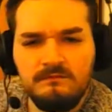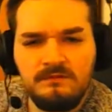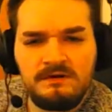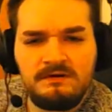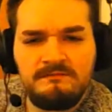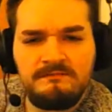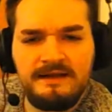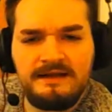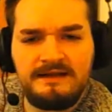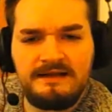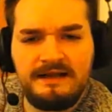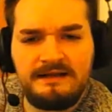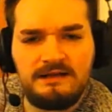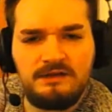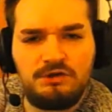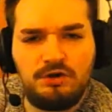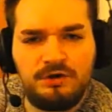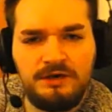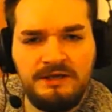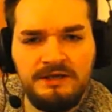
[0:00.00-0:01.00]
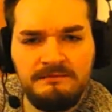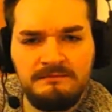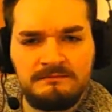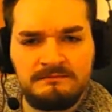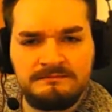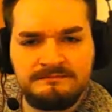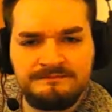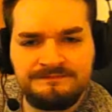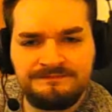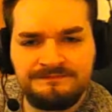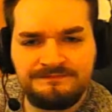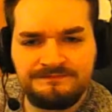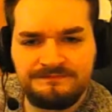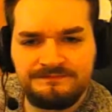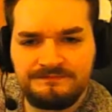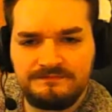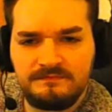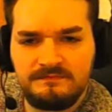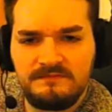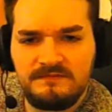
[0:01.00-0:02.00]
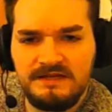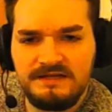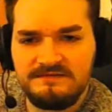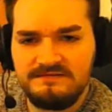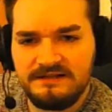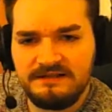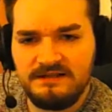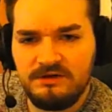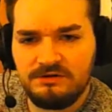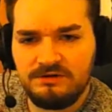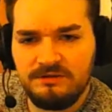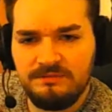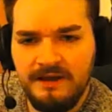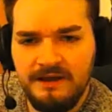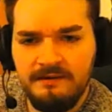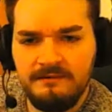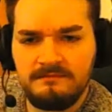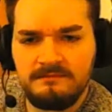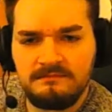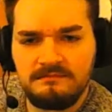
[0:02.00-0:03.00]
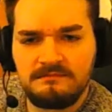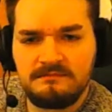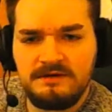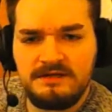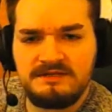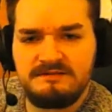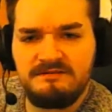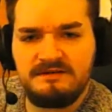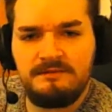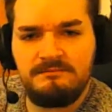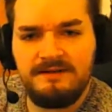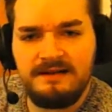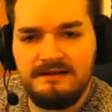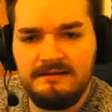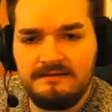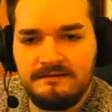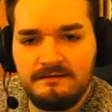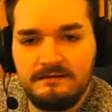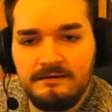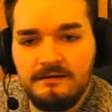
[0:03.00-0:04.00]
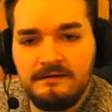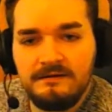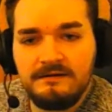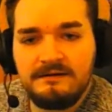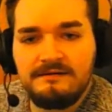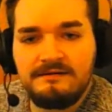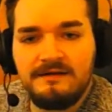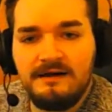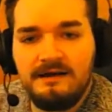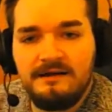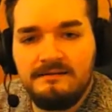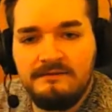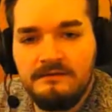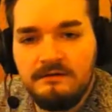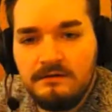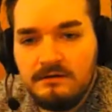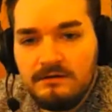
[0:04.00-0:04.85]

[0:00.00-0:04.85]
Mein kleiner Doggy, der ist vielleicht auch dabei. Also wenn er bellt, dann...